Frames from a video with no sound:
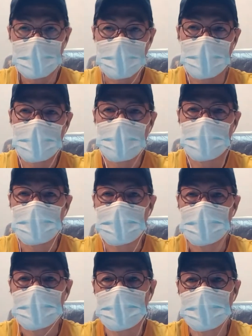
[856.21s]
nakaraan
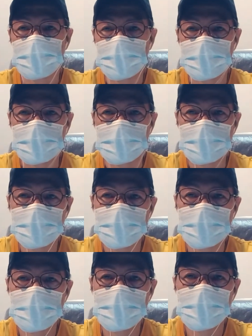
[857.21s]
para sa ganun. Mm, ano. Mm,
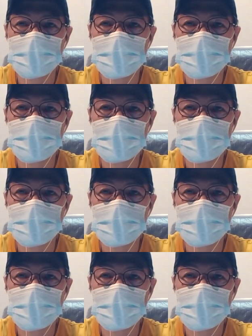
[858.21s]
mm.